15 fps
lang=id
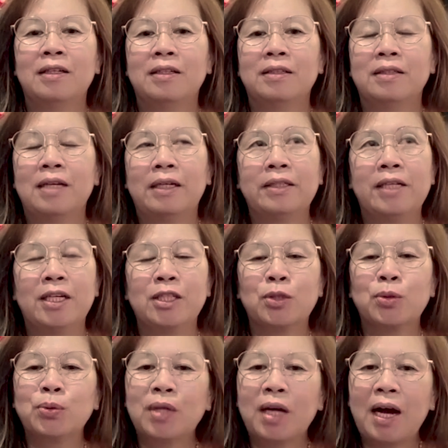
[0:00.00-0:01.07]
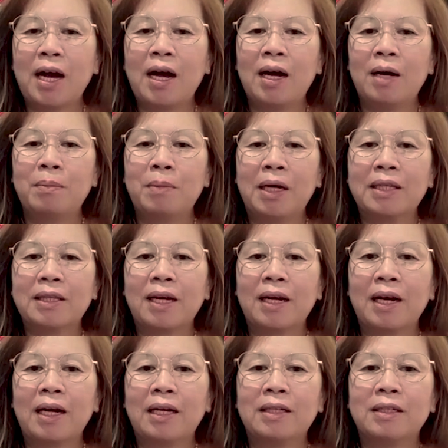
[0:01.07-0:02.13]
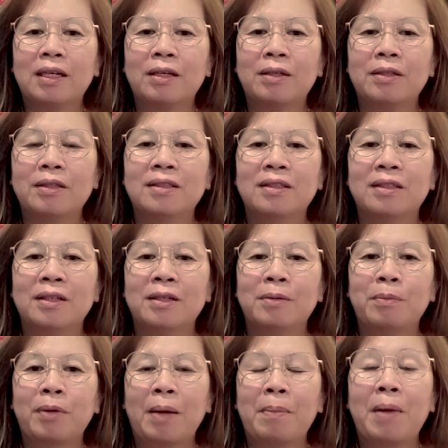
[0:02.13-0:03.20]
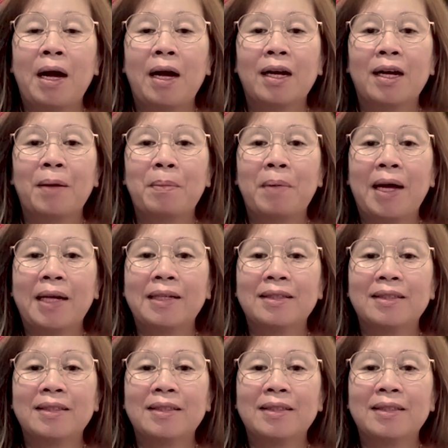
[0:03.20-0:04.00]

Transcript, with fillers: dan dia suka mengatakan uh, eh, oh, peramah geman.